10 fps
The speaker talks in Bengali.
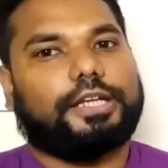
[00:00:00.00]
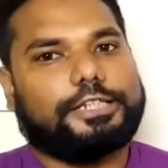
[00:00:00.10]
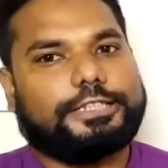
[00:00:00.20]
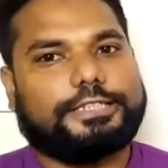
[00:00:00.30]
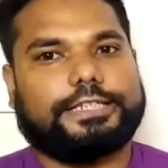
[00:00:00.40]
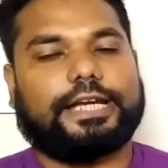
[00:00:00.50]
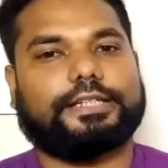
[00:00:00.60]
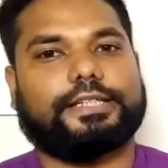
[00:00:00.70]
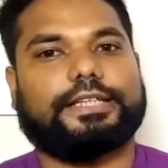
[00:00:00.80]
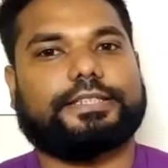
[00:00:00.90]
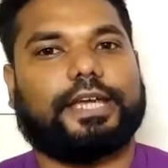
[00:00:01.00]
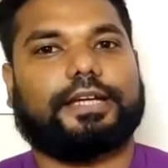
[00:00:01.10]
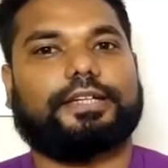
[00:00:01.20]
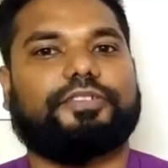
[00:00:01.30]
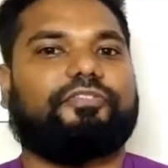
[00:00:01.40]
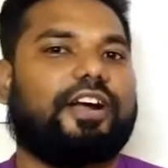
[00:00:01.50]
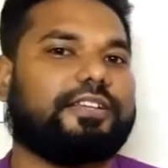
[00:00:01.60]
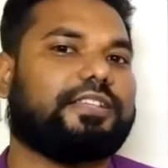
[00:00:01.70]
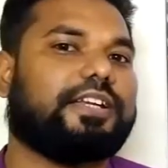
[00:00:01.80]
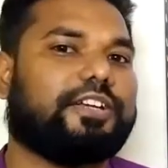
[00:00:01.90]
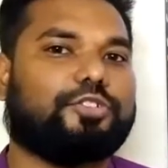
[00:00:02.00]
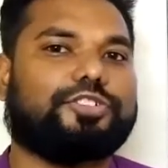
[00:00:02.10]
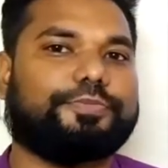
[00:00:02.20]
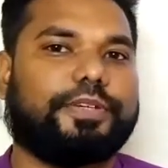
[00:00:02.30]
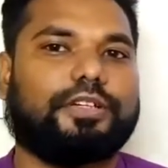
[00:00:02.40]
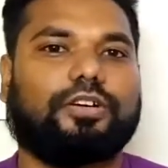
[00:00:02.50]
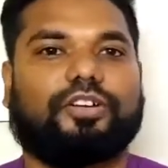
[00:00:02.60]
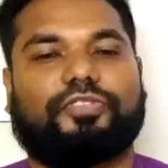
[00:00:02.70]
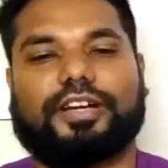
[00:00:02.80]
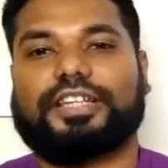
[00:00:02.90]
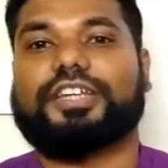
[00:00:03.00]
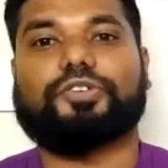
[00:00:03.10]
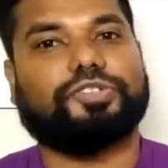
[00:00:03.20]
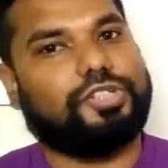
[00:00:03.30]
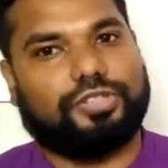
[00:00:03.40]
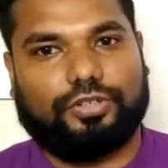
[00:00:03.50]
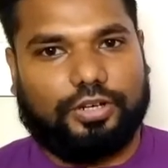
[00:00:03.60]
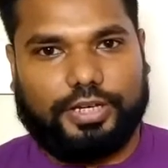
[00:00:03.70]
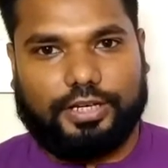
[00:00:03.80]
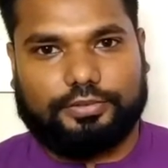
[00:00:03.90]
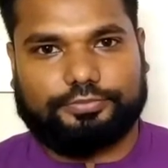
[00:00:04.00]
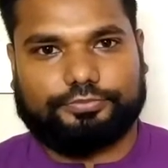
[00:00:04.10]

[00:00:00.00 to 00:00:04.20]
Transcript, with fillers: এর যে চেকটি এই চেকটি ফার্দার এনরোসমেন্ট অর ফার্দার নেগোসিয়েশন হয় না